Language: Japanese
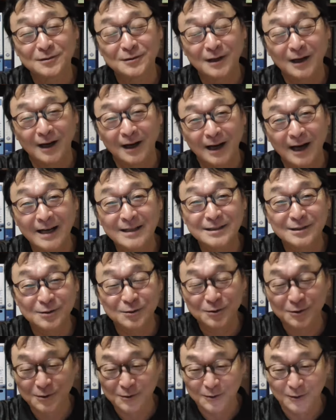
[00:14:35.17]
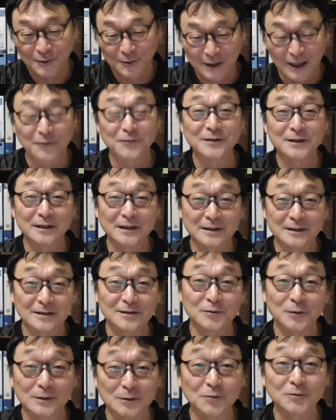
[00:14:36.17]
ハイスクールのカフェテリアで
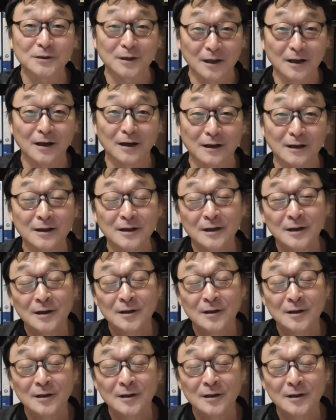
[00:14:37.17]
座っとったら、